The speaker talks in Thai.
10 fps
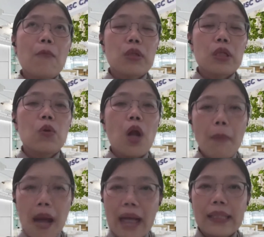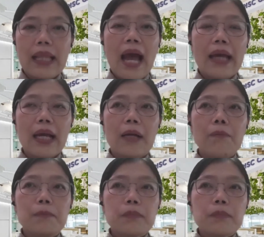คนที่อยู่รอบข้างได้ค่ะ
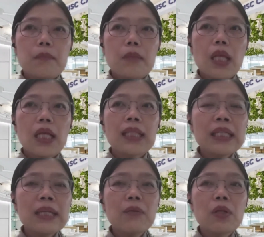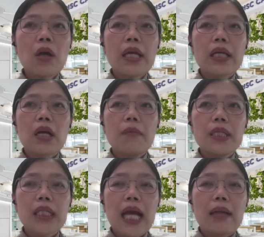ทางทีมน้องๆเองก็
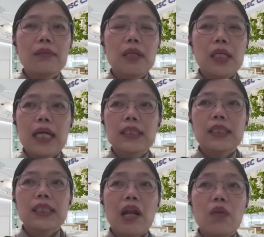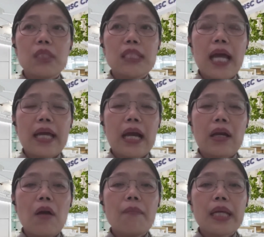มีการศึกษาและวิจัยค่ะ
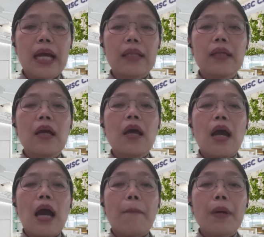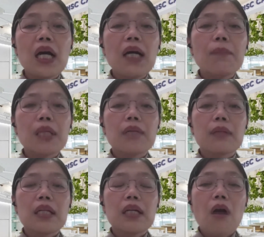ก็มีการเพิ่มเติม
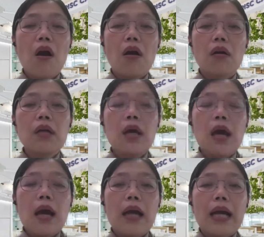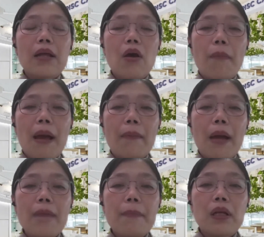ในเรื่องของอการออกแบบ
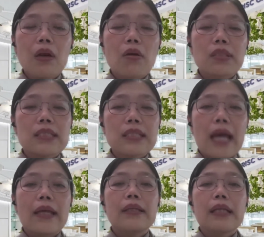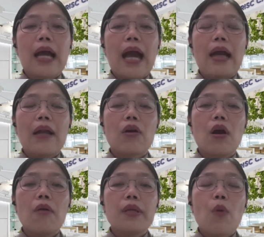ให้เป็นกล่องใสๆนะคะ แล้ว
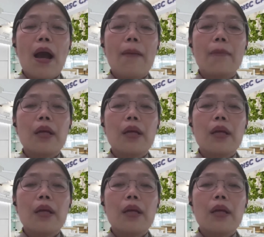ก็มีความ